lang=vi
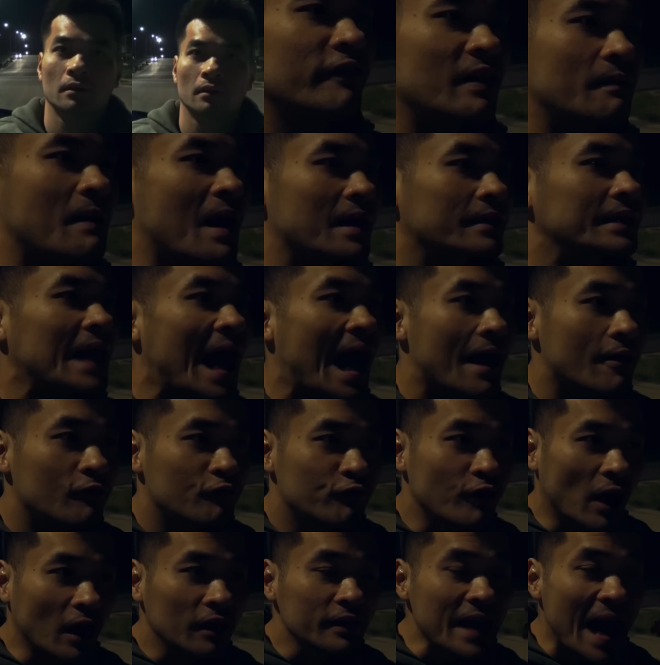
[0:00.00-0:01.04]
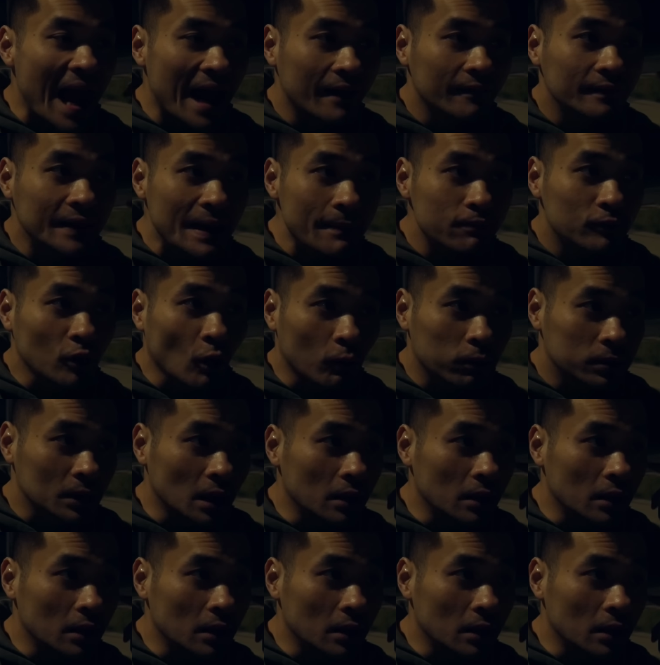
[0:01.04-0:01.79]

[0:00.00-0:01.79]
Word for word: Và bà ta vẫn đang tiếp tục